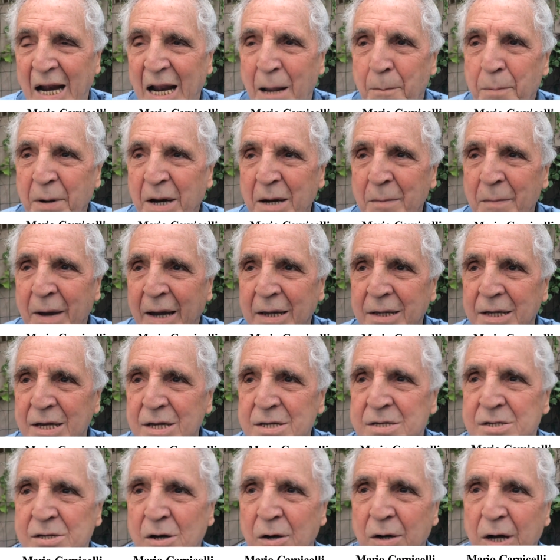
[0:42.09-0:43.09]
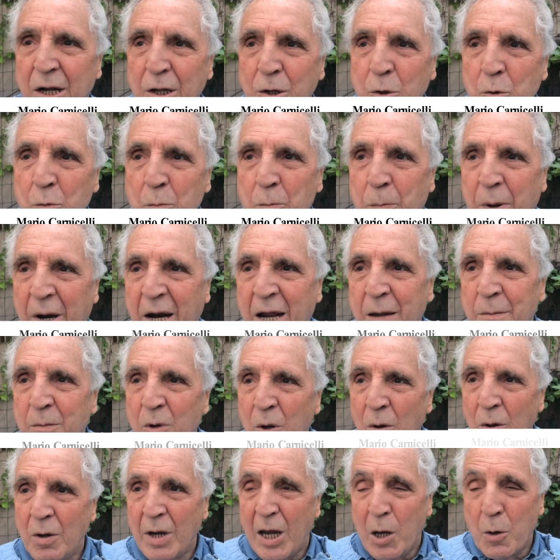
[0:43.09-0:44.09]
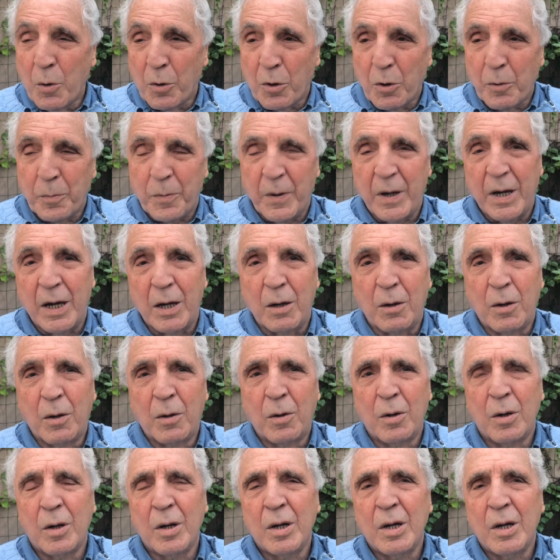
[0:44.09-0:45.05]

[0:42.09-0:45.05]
la prima edizione di un premio europeo